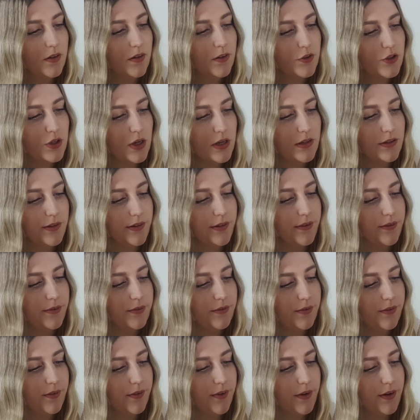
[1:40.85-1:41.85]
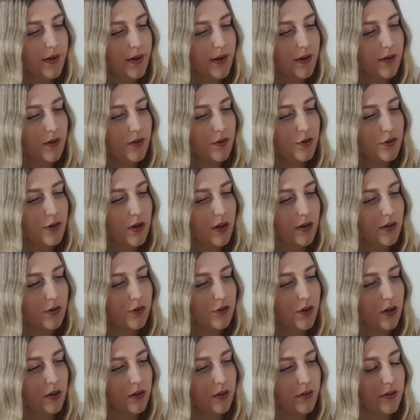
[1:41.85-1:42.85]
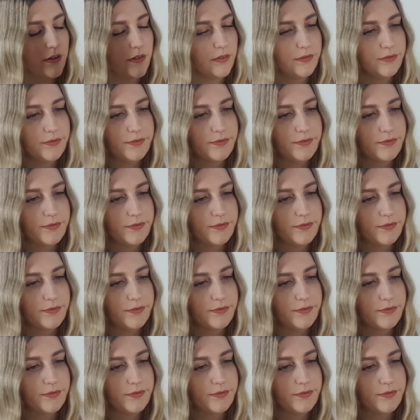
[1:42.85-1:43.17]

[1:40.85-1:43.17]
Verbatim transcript: Gentle. In der Stärke Gentle.